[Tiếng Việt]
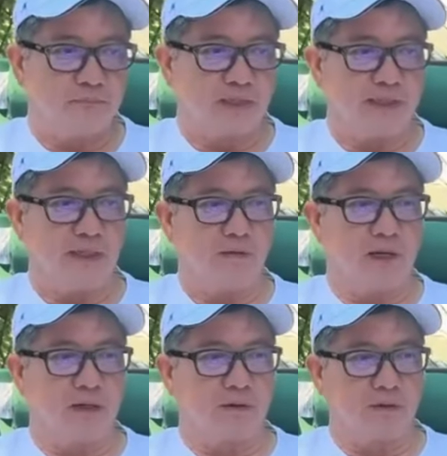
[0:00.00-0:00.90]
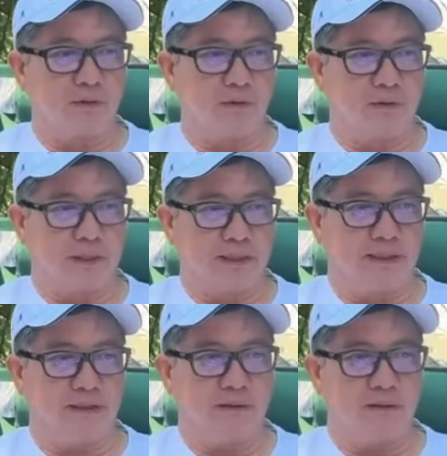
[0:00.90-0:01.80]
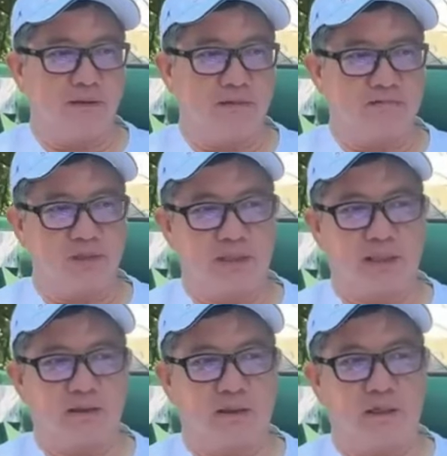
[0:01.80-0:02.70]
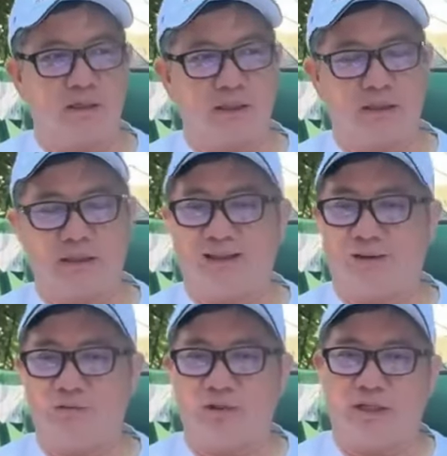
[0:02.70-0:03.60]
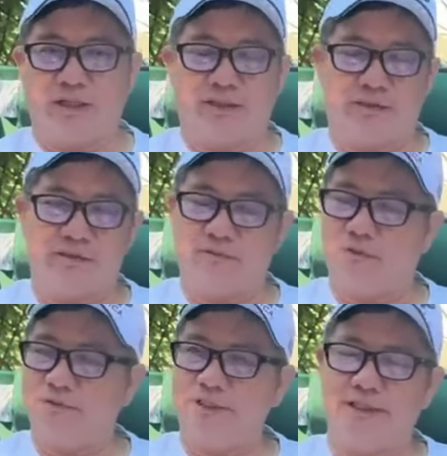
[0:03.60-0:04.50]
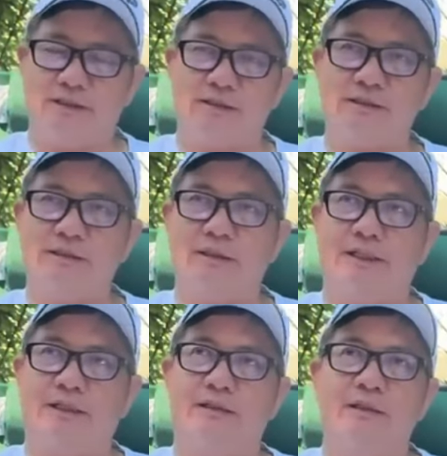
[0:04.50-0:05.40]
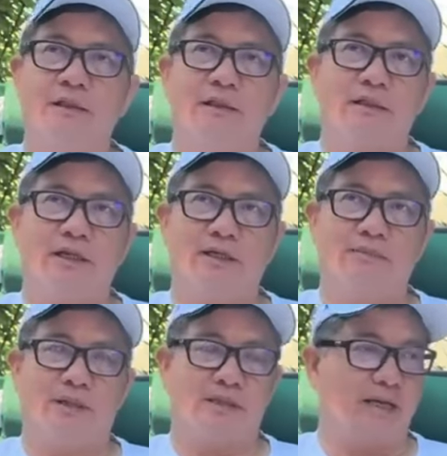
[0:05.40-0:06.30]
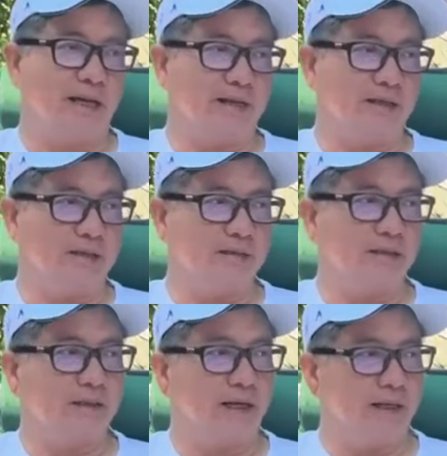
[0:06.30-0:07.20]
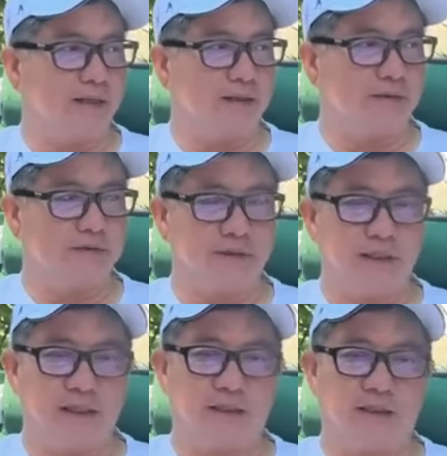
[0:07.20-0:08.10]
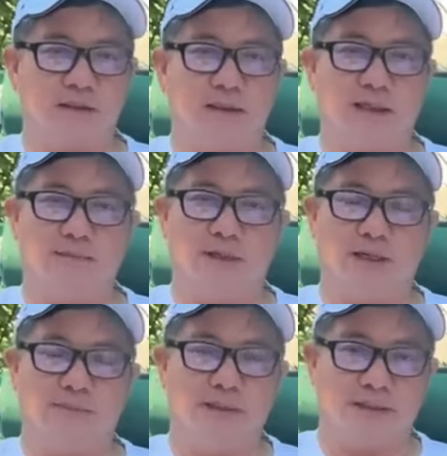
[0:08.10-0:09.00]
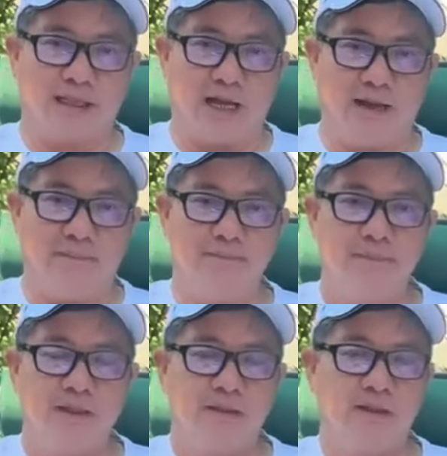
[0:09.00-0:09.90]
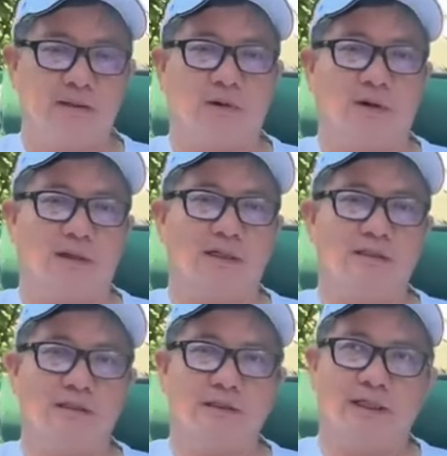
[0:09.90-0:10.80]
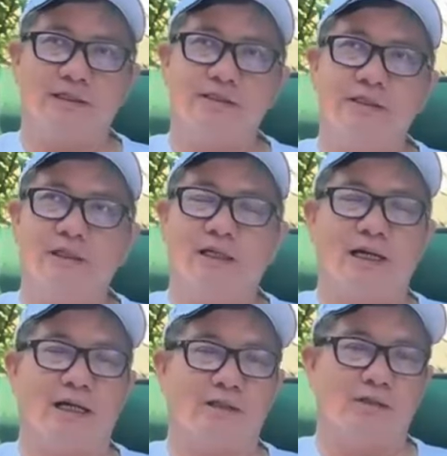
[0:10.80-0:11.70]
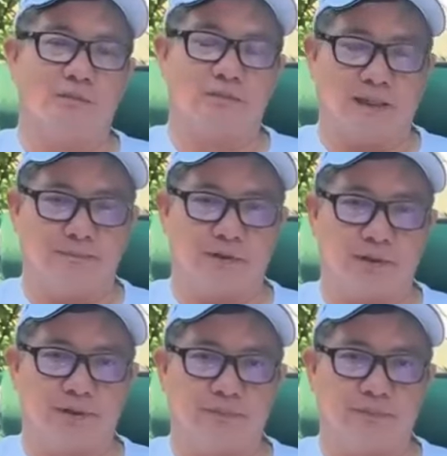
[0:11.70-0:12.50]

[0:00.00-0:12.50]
Cái văn hóa cội nguồn này nó đã có rất là lâu đời. Sư phụ chỉ cái xuất hiện khi mà cha với Đức Thầy kêu xuất hiện là từ năm hai nghìn không trăm mười tám, nhưng mà họ đã xuất hiện trước đó hàng chục năm rồi,